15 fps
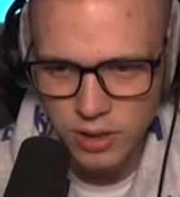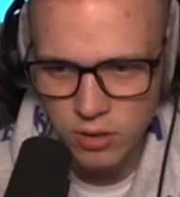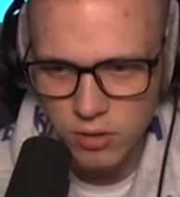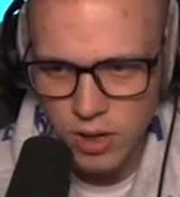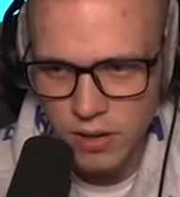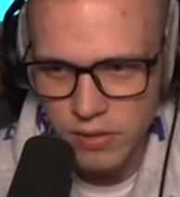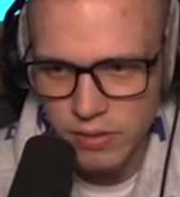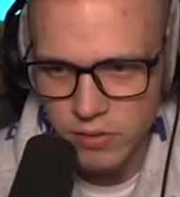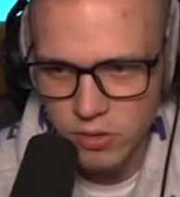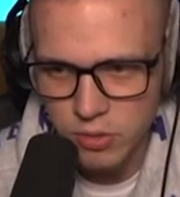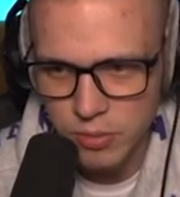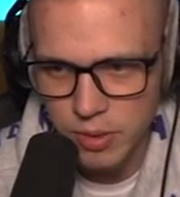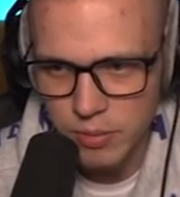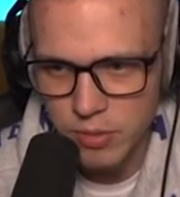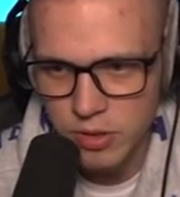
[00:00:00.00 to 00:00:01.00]
No nie wiem w
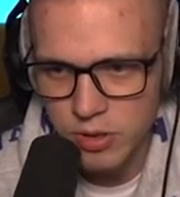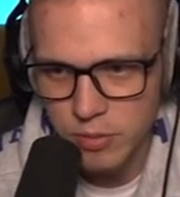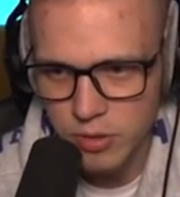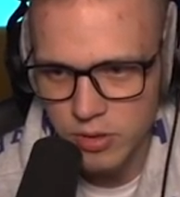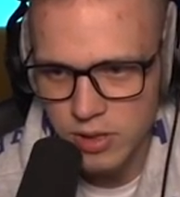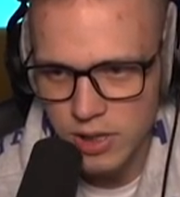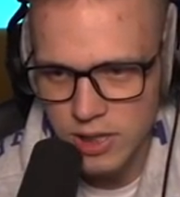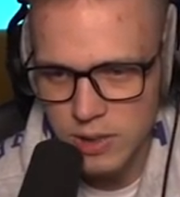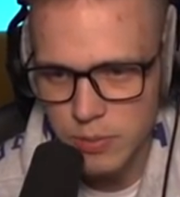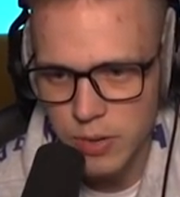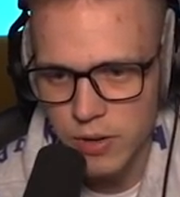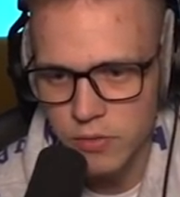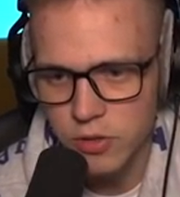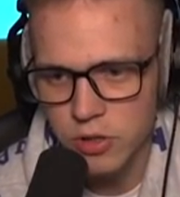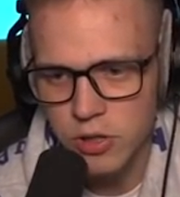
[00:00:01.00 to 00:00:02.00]
sumie, możemy to zaraz
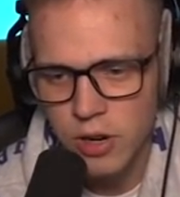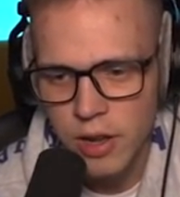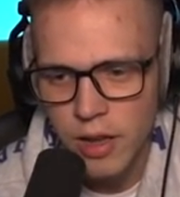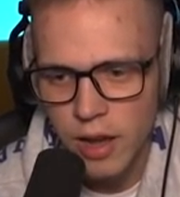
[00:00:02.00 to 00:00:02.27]
sprawdzić,